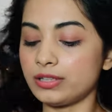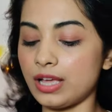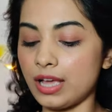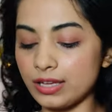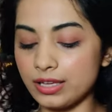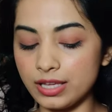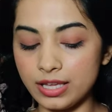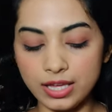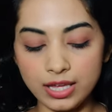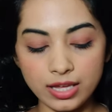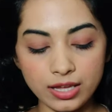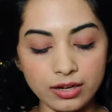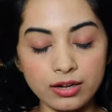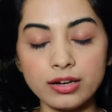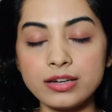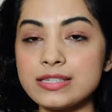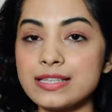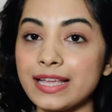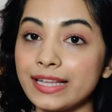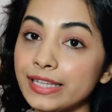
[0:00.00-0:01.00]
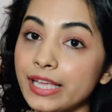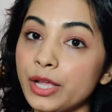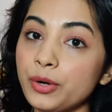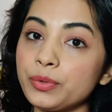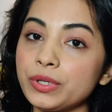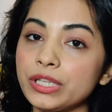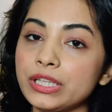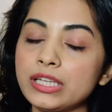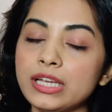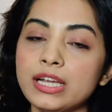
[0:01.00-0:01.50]
ताकि स्किन
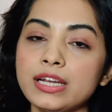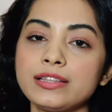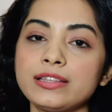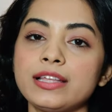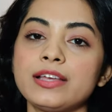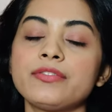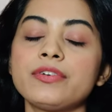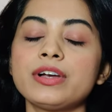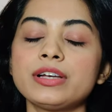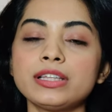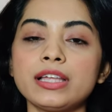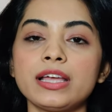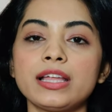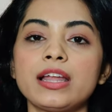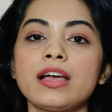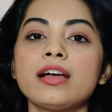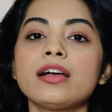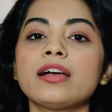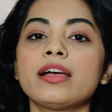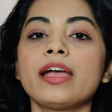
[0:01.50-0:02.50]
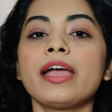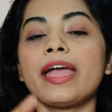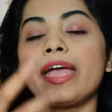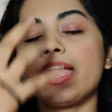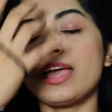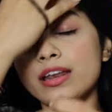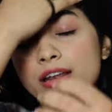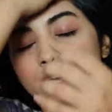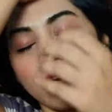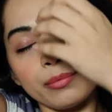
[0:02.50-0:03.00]
केयर रूटीन करते वक्त है ना
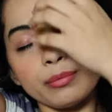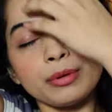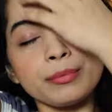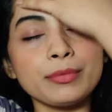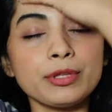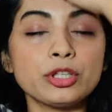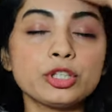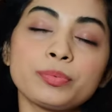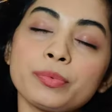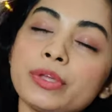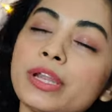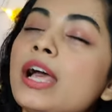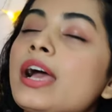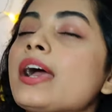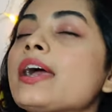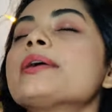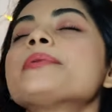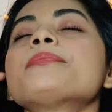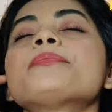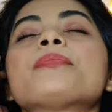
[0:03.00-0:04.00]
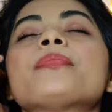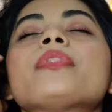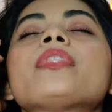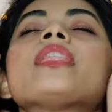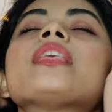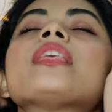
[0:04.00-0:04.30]
हेयर हमें बीच में ना आए